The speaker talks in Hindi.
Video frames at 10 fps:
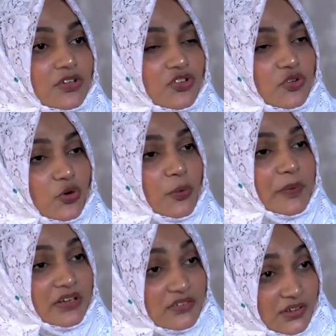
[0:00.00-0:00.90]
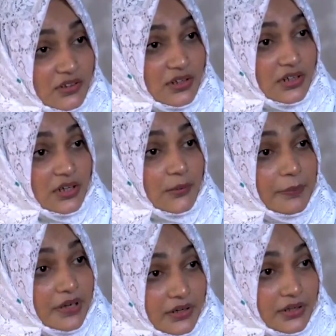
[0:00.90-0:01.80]
चीज़ों का मैनेज कर रहे हैं
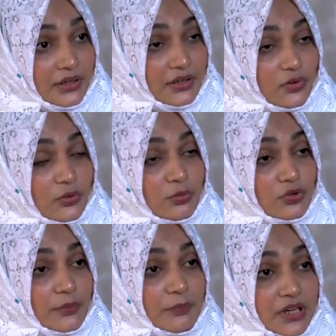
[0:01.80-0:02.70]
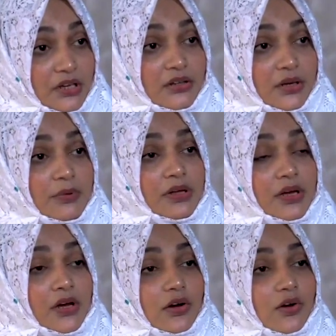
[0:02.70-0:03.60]
पढ़ रहे हैं तो मेरे अंदर भी
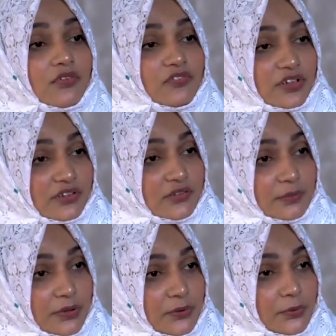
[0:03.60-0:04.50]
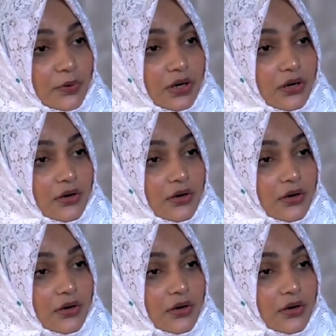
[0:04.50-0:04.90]
कॉन्फिडेंस बिल्ड हुआ